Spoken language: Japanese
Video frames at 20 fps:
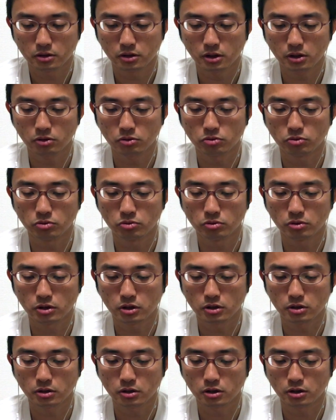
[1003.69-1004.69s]
で、交
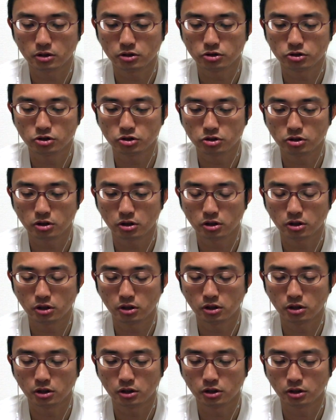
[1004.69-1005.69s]
換して
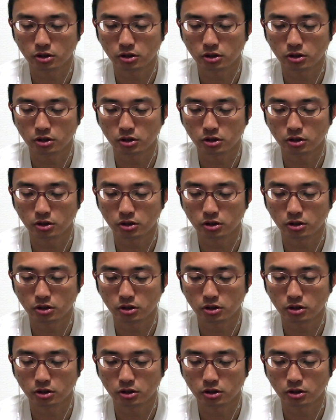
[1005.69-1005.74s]
銀が